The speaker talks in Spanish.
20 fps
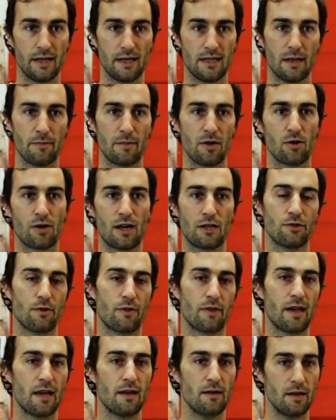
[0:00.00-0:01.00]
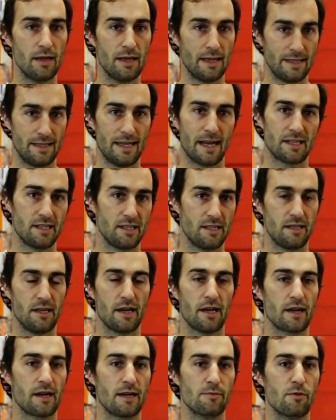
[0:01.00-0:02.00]
también local social, ya existía
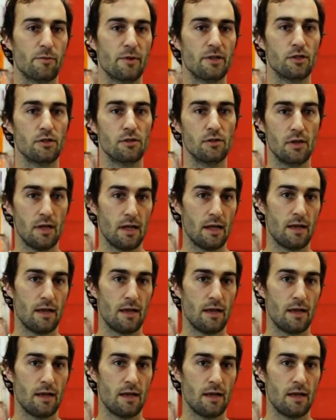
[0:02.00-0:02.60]
en aquel momento,